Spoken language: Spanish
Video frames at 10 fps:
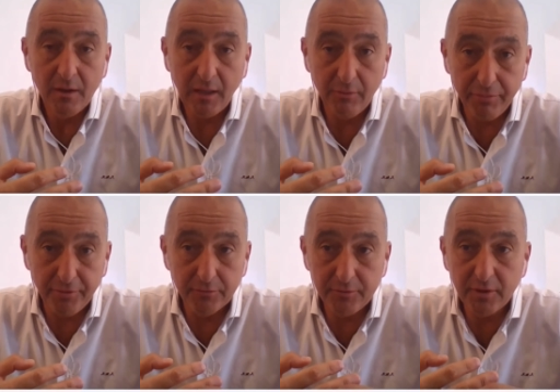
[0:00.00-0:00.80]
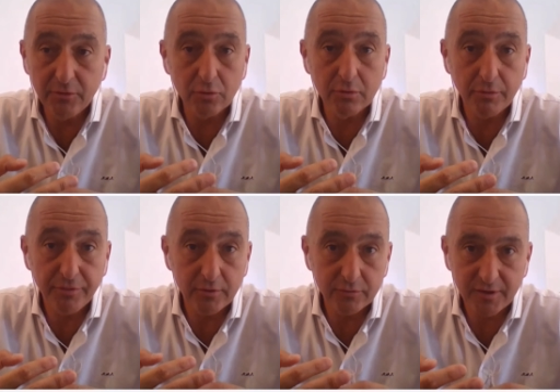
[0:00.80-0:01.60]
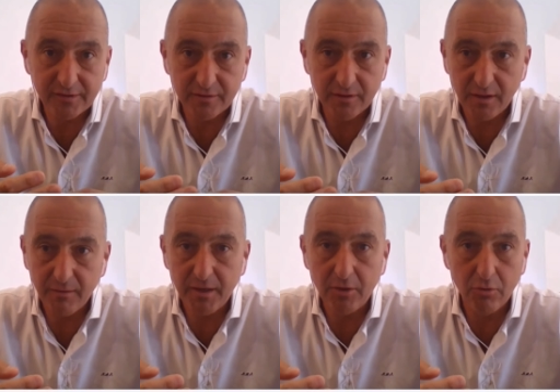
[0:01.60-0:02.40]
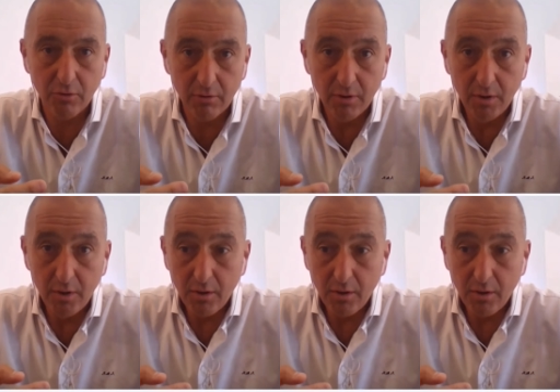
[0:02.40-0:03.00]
La adopción de un entorno cero Trust tiene que ver con,